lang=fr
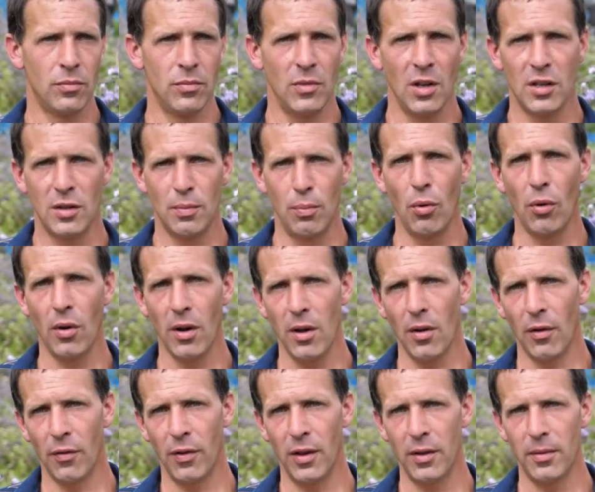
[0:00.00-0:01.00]
explorer
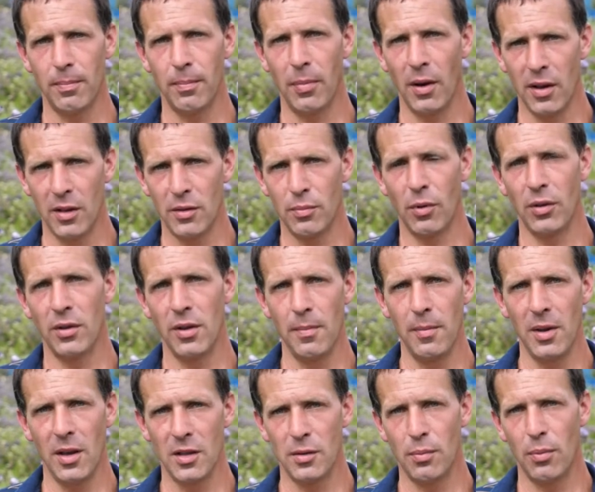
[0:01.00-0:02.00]
en fait, pas exploiter,
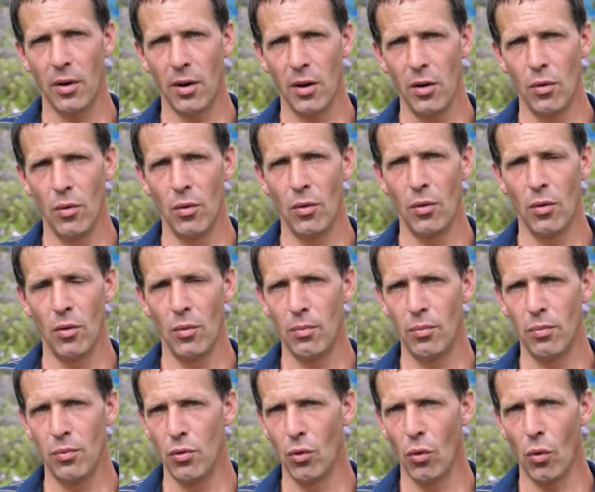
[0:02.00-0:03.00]
mais explorer le
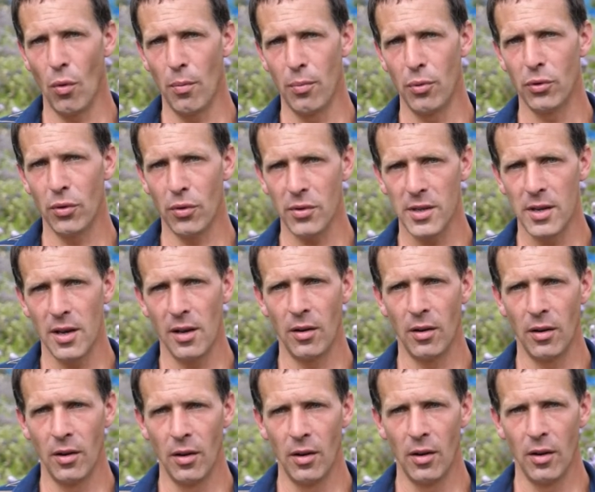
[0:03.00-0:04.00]
plus gros potentiel.
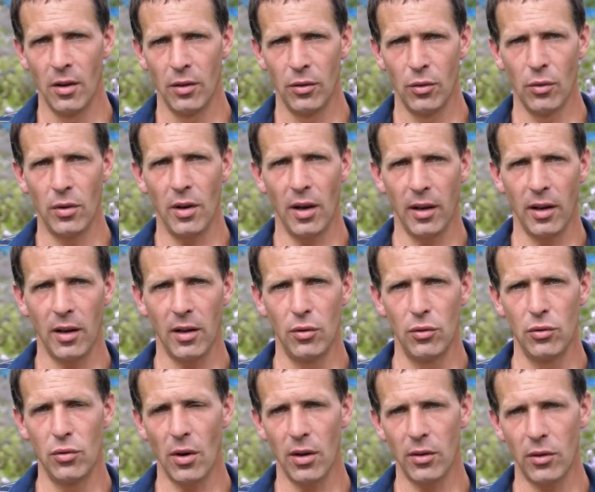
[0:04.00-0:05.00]
Donc
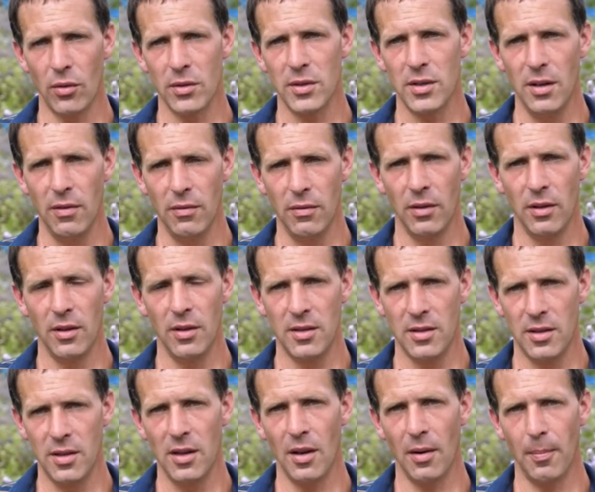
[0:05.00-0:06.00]
l'agriculture intensive
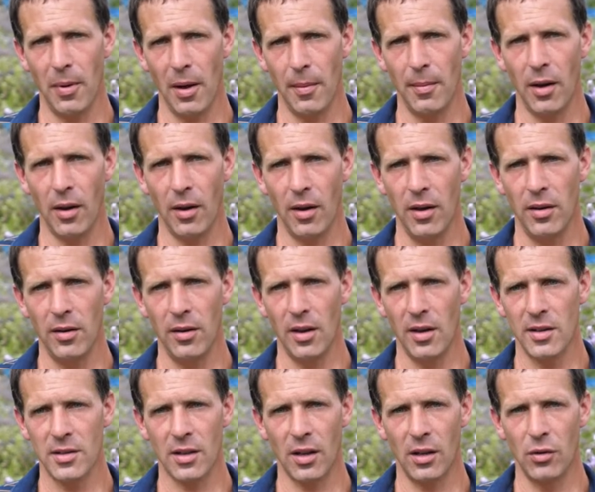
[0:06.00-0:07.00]
ici à Permagraine,
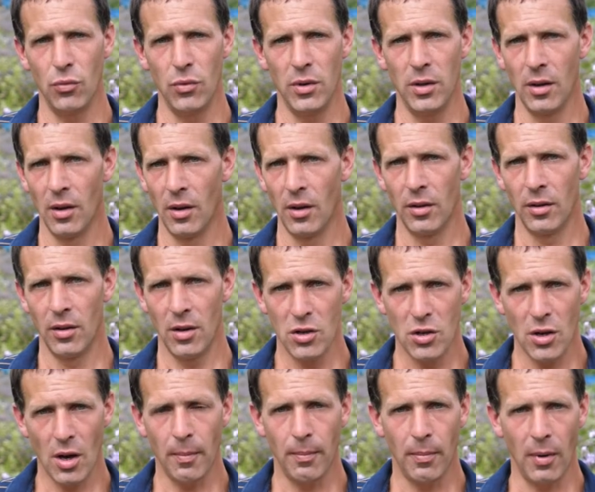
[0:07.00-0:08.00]
elle se traduit
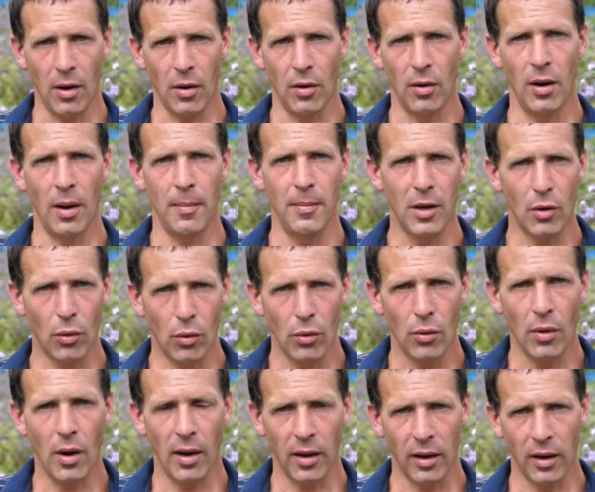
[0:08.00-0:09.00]
déjà par euh, la
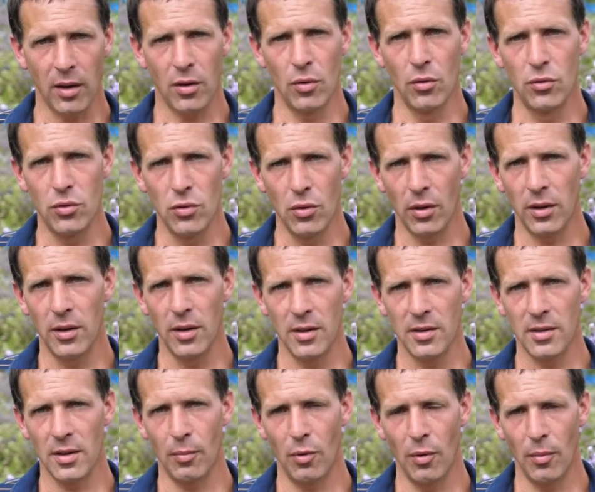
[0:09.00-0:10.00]
micro-agriculture qui est
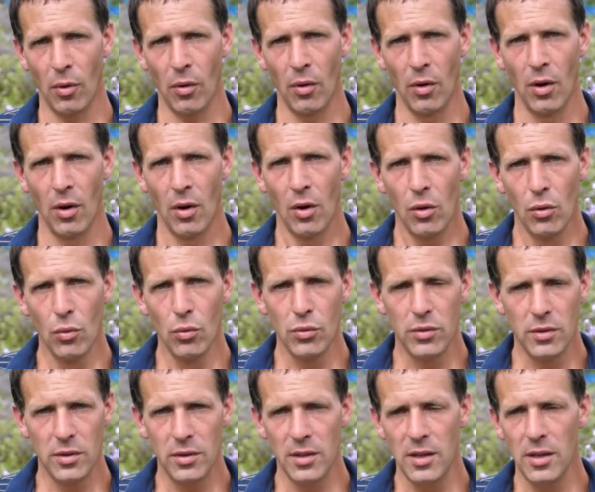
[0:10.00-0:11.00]
simplement
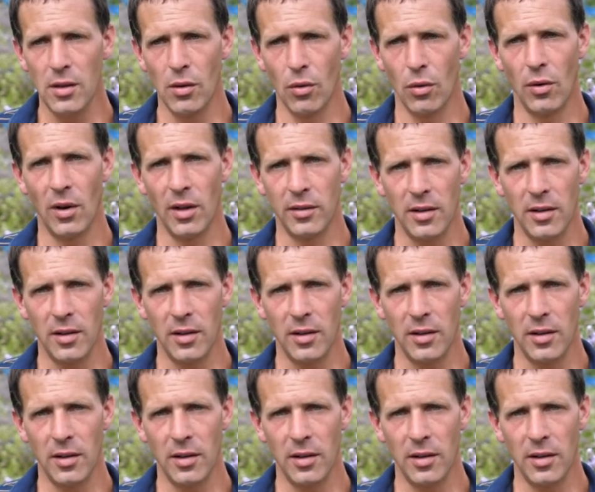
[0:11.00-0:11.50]
l'outil, euh, la